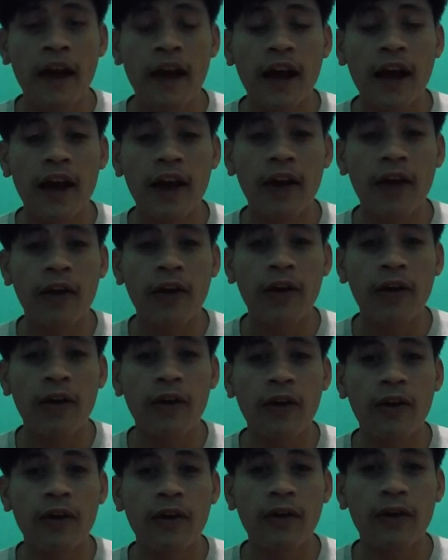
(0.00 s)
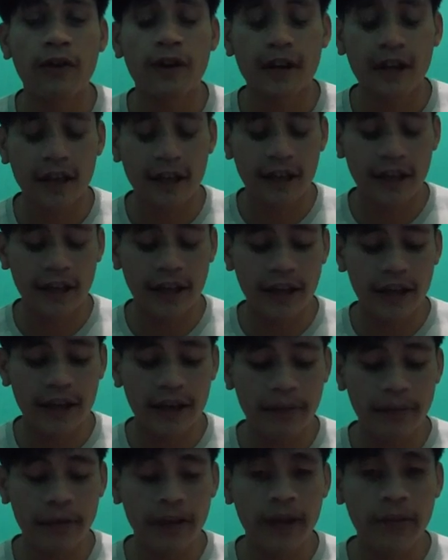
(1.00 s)
kalau di
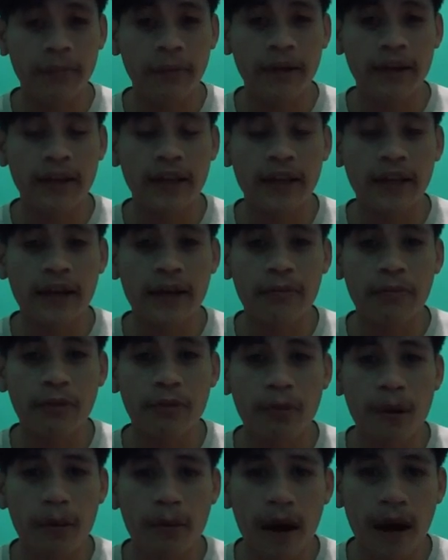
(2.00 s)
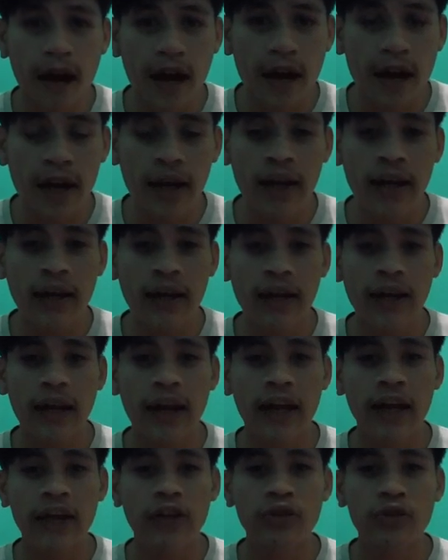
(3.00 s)
lebih tepatnya di Kampung Babakan
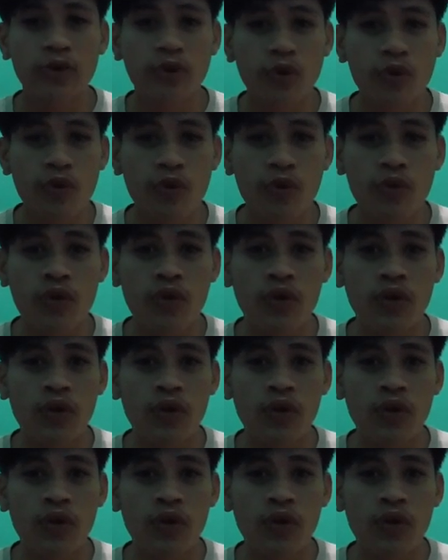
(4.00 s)
daerah Curug